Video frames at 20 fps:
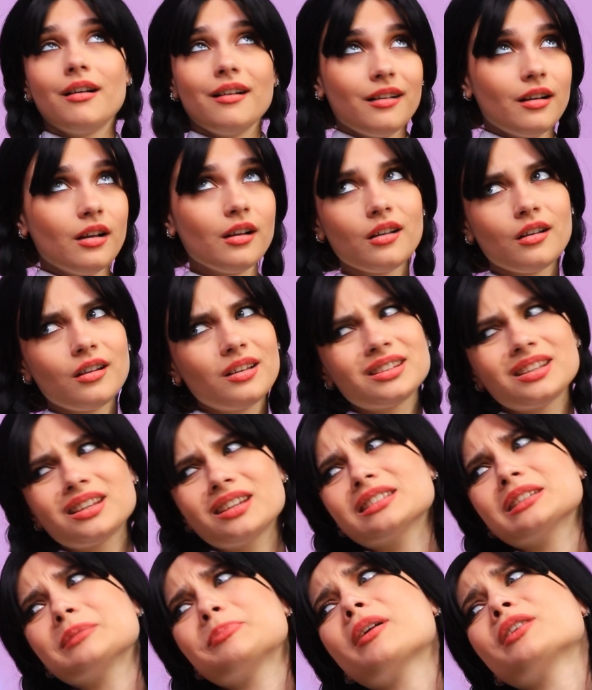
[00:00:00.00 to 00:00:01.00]
Nur zu,
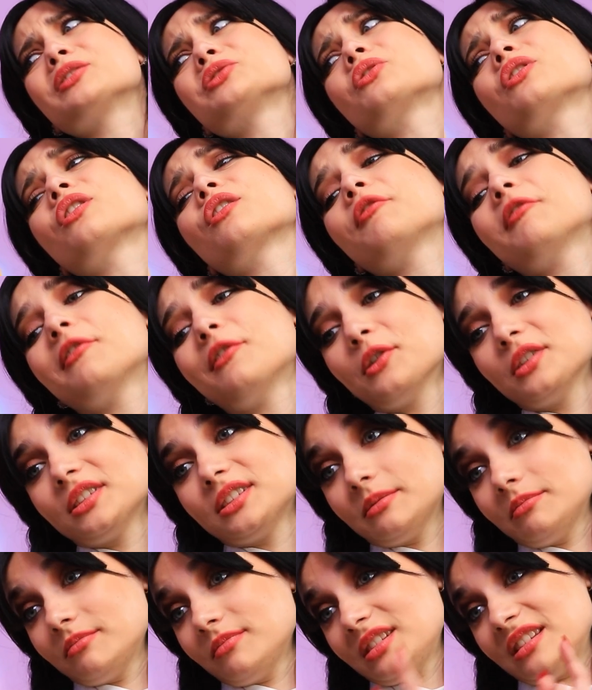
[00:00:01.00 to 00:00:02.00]
Daddy Gomez wartet schon
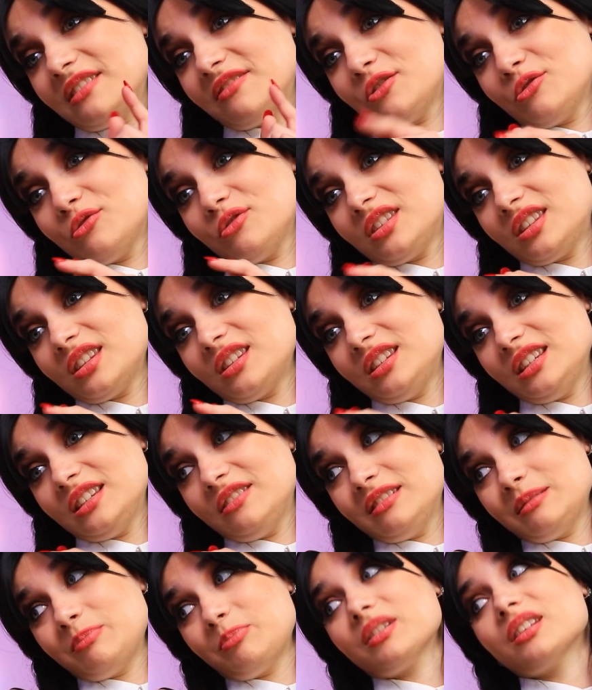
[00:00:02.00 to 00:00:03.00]
sehnsüchtig darauf, es
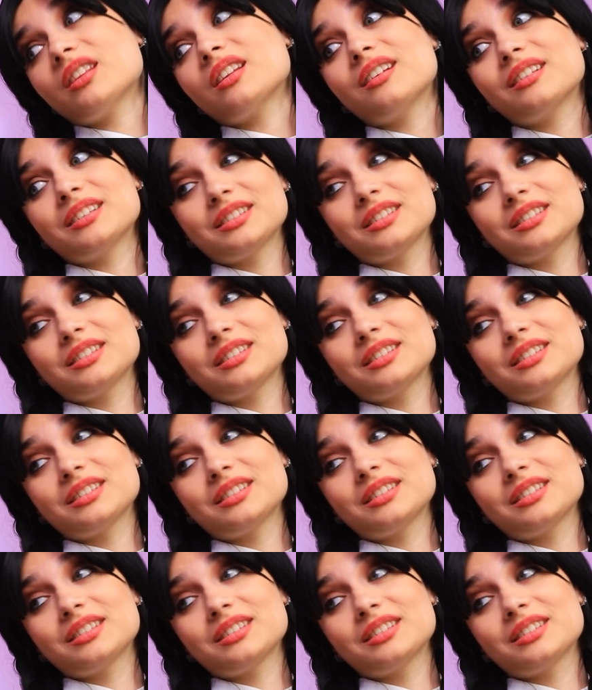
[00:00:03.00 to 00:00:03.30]
zu hören.